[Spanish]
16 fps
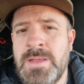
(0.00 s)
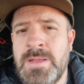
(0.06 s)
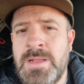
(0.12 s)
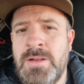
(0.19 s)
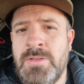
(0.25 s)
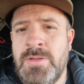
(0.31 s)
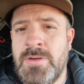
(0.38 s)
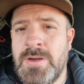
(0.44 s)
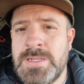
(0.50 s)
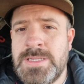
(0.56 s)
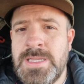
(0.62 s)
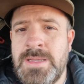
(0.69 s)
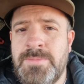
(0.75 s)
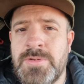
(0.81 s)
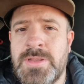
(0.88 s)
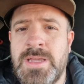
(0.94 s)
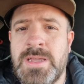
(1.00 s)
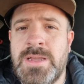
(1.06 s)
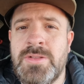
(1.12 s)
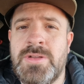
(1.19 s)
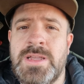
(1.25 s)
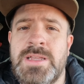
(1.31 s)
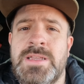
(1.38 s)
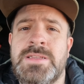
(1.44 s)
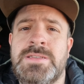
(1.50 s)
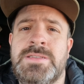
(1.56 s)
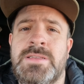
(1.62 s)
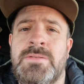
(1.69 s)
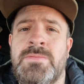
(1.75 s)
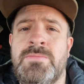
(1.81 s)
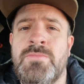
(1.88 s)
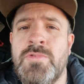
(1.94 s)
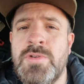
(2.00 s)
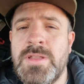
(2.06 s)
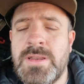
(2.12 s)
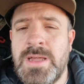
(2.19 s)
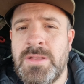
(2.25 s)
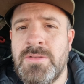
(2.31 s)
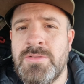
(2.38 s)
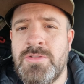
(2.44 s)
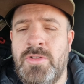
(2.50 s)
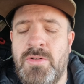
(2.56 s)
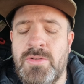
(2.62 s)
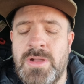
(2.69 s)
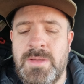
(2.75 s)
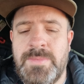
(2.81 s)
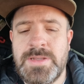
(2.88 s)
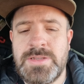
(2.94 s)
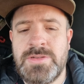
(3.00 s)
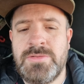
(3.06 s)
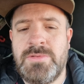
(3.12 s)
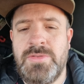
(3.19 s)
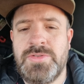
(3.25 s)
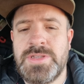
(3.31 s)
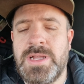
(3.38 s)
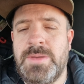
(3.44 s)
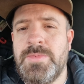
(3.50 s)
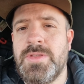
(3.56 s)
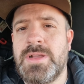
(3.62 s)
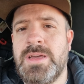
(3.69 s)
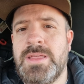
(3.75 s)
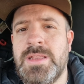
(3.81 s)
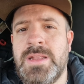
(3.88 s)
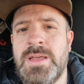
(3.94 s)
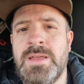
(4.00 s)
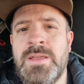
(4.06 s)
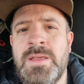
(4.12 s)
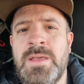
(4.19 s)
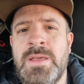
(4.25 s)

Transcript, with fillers: y lo digo así porque creo que es muy raro todo lo que pasó cuando se cambió de cadena